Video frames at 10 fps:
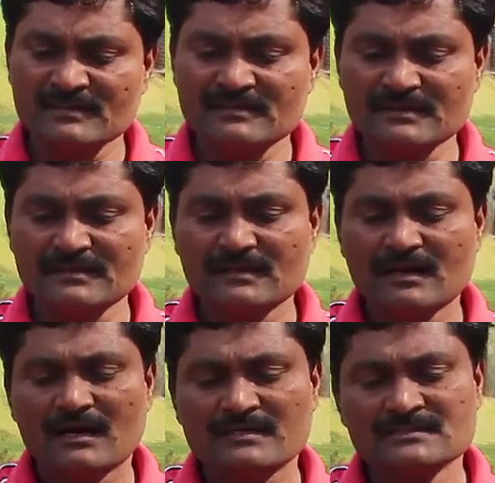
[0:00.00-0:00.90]
দেখো
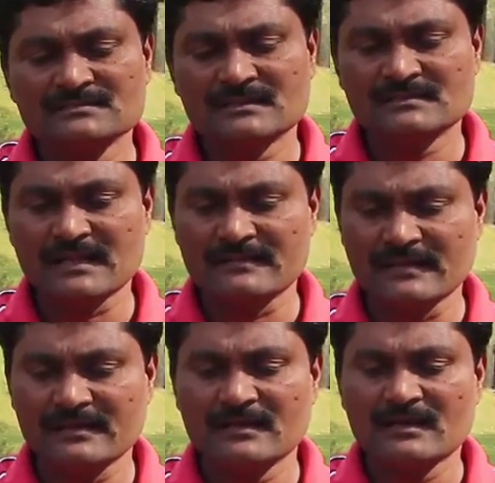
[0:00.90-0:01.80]
মোমবাতিটি
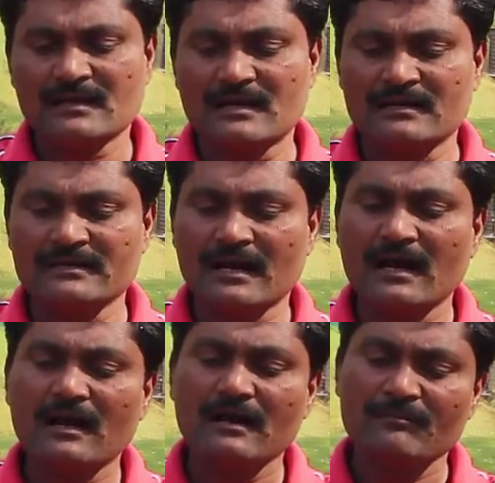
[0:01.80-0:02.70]
অনেকক্ষণ ধরে
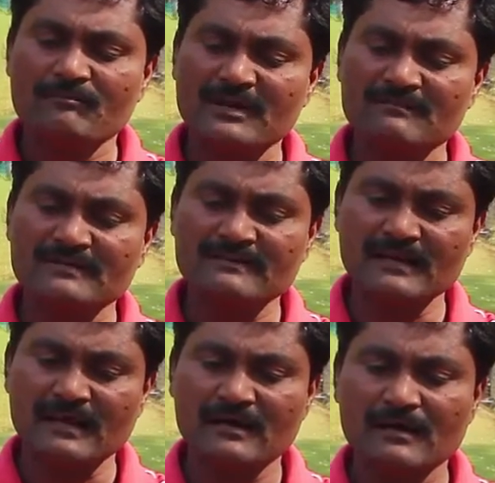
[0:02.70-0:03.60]
জারে
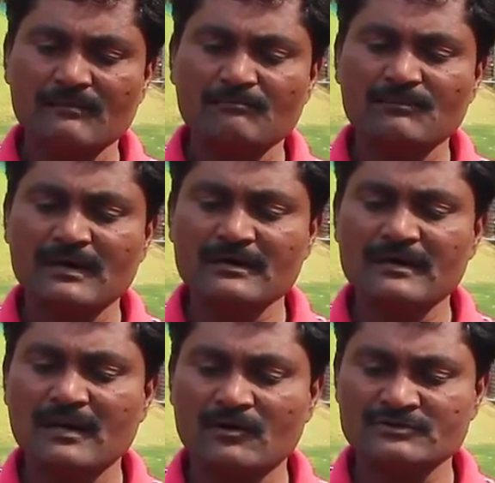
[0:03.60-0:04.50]
জারের ভেতর
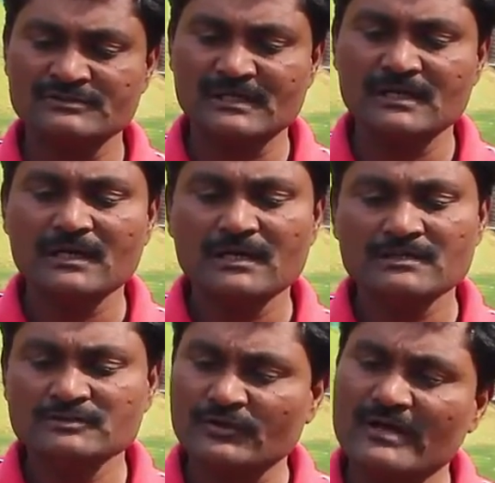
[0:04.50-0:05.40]
জ্বলতে থাকবে
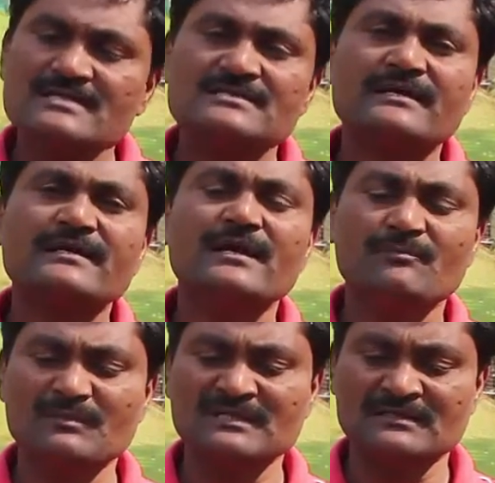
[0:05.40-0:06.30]
অর্থাৎ আমরা
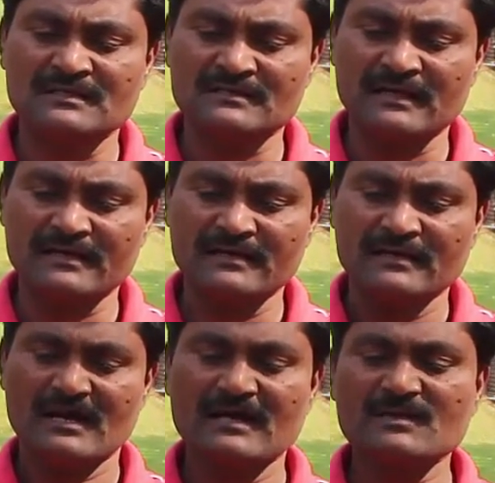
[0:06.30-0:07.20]
বলতে পারি
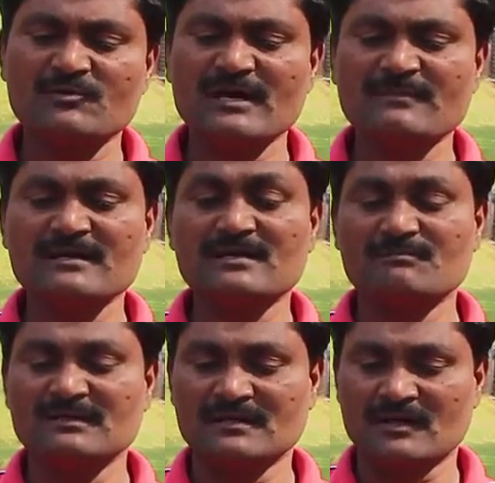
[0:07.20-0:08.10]
জারের ভেতর আগে
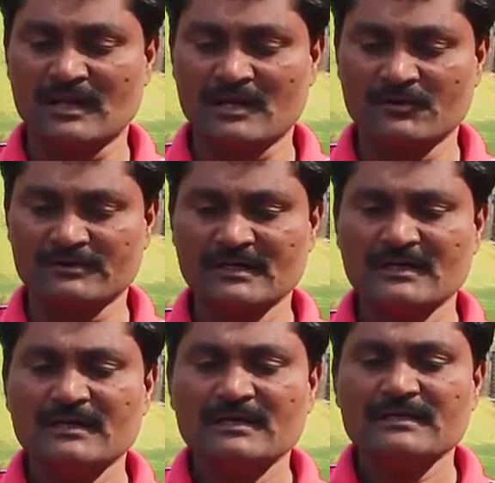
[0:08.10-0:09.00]
থেকে প্রচুর
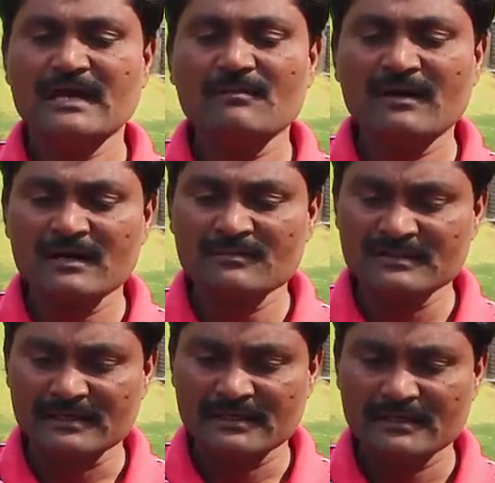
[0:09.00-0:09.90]
অক্সিজেন ছিল
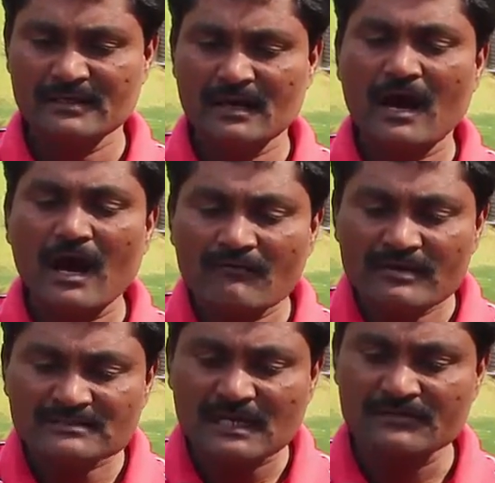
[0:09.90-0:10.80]
এবং তাই
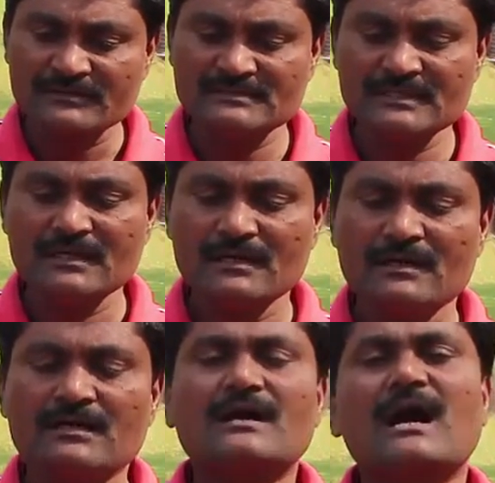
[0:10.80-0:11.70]
অনেকক্ষণ ধরে জ্বলতে
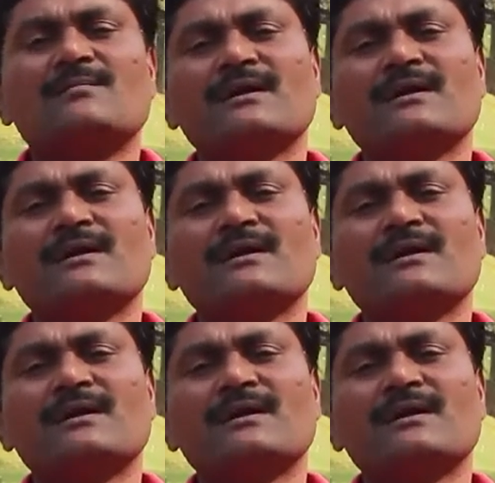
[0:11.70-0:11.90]
থাকে